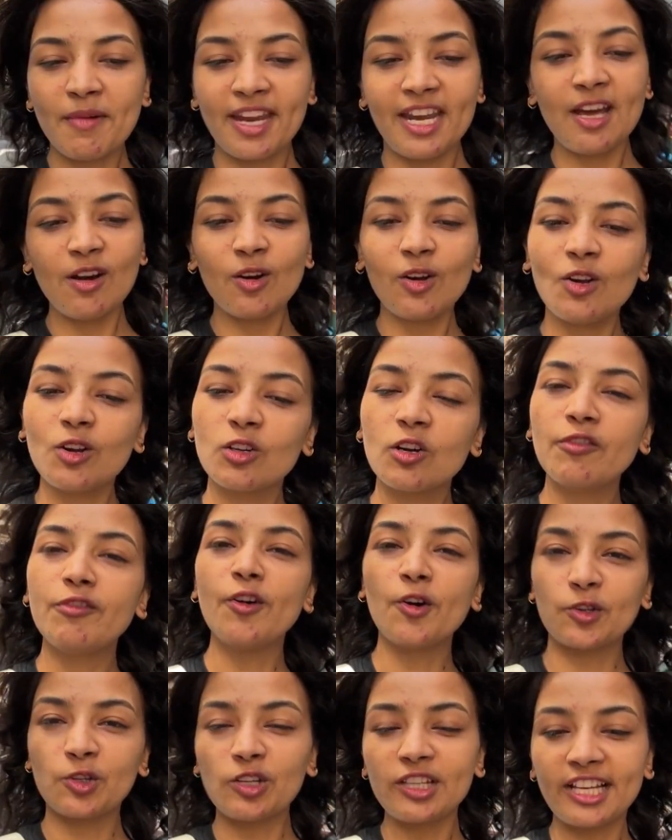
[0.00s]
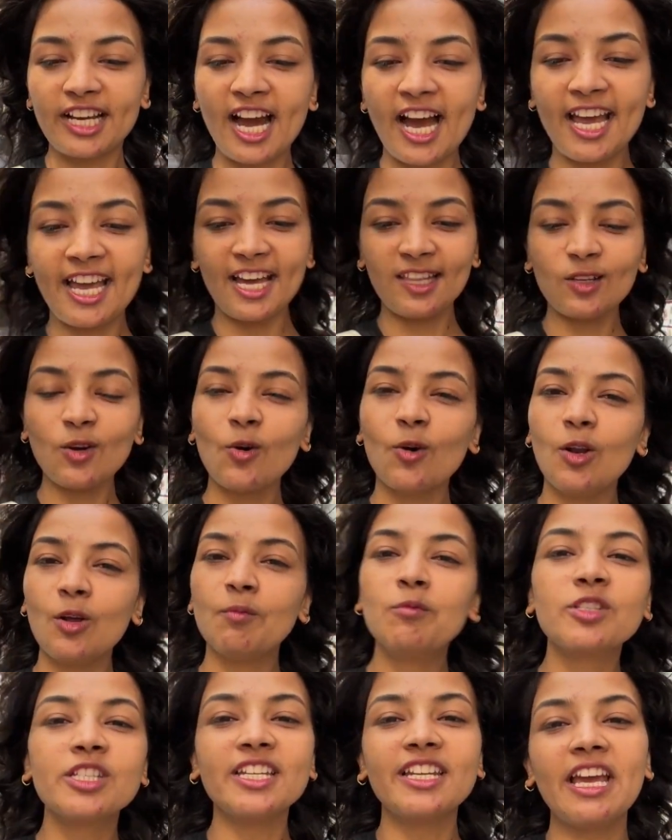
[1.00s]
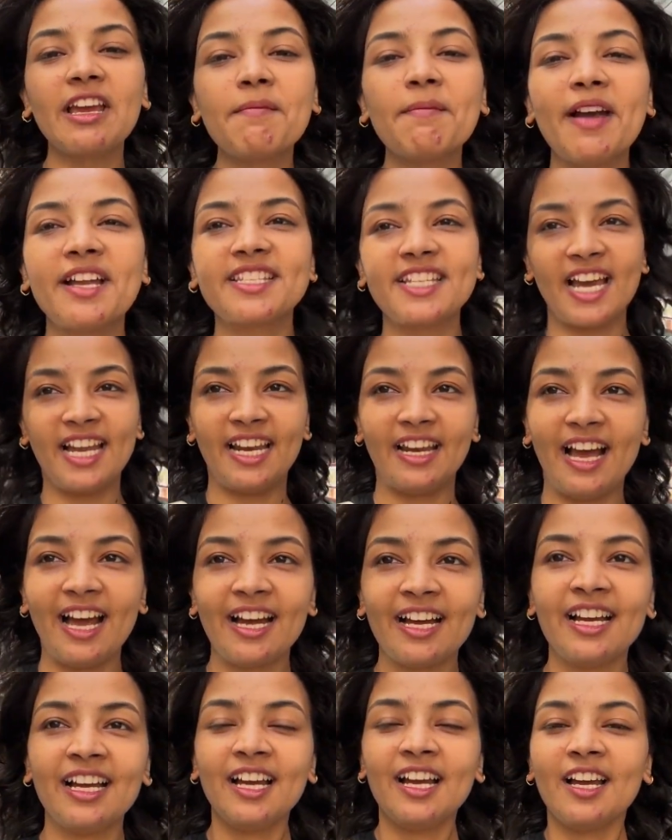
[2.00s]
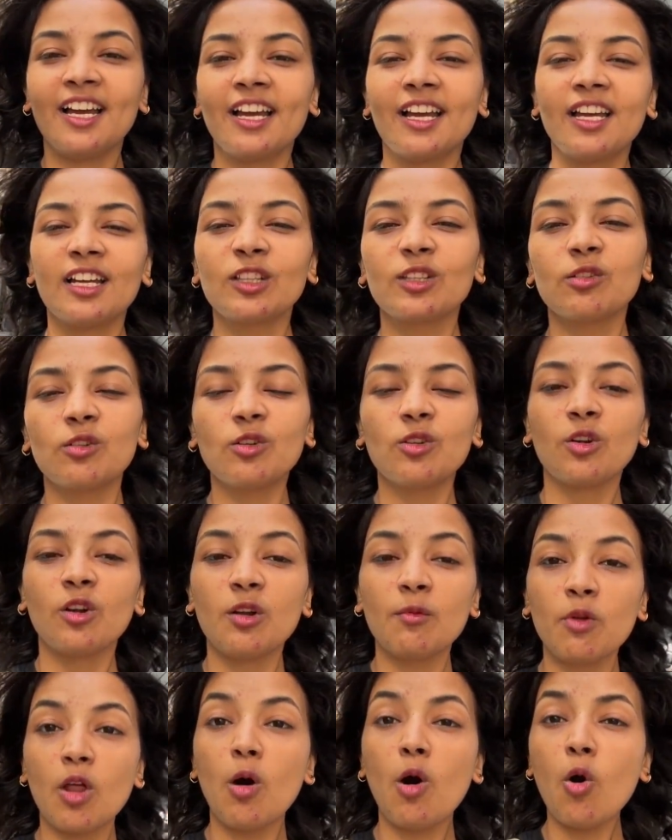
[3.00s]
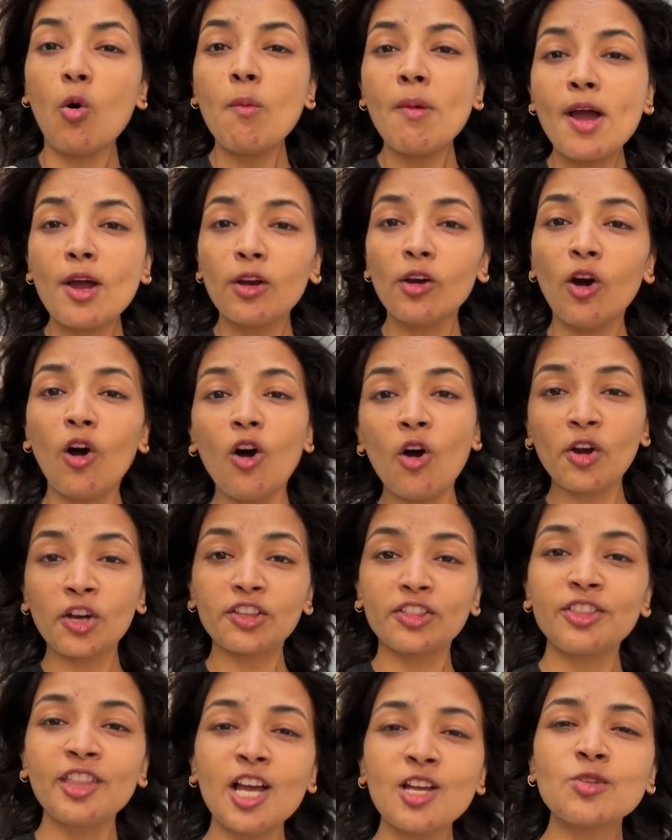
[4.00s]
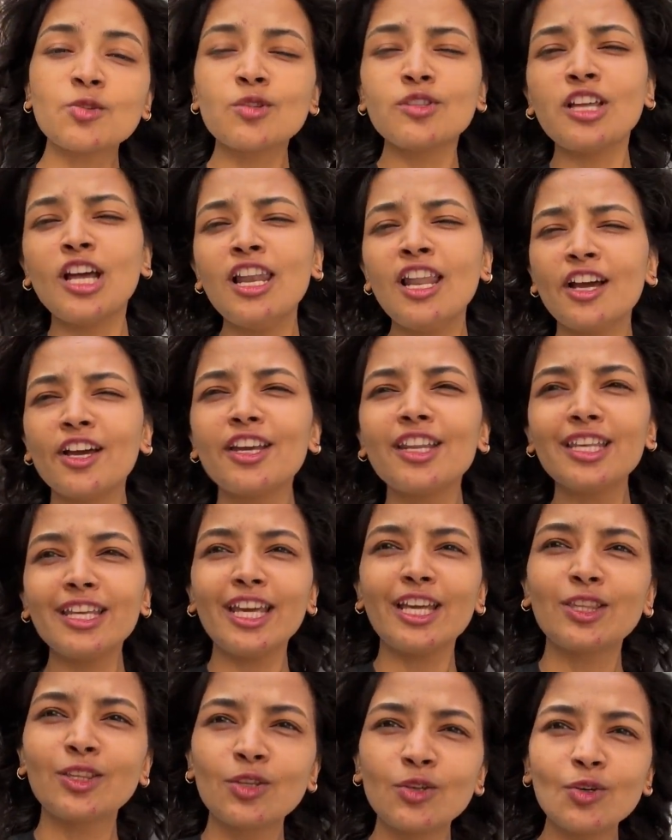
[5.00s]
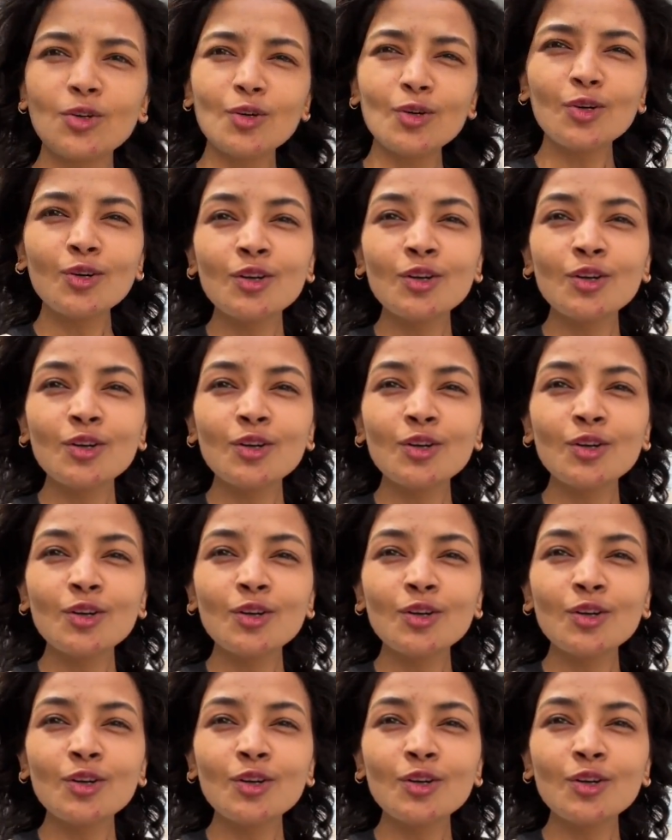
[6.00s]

मैंने ओलो को फ़ोटो दिखाया तो ओलो मुझे नहीं पहचानना तो उन्होंने बोला ओ माय गॉड कितना सुंदर लग रही है तू